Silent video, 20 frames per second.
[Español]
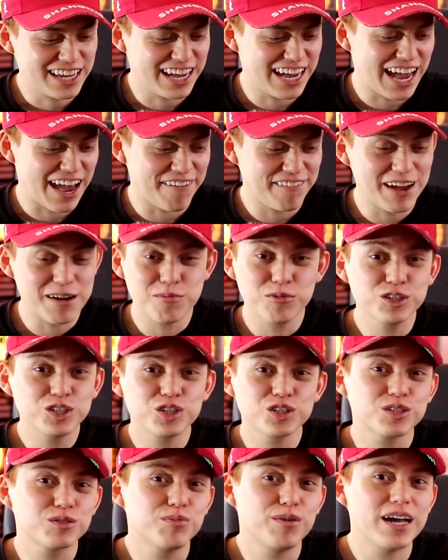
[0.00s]
que había
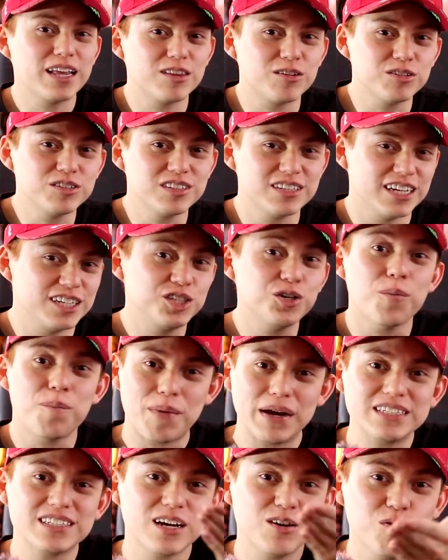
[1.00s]
muchos vatos, de hecho
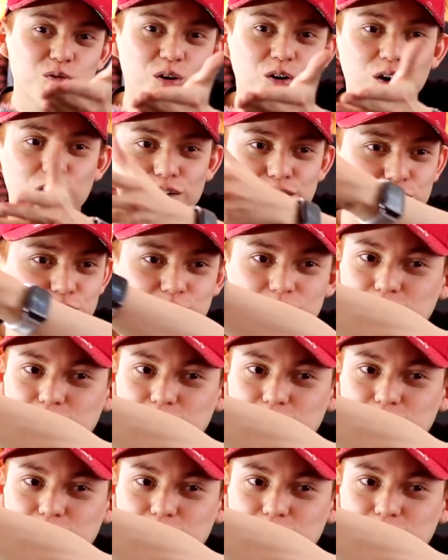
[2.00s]
pasan un golf, lo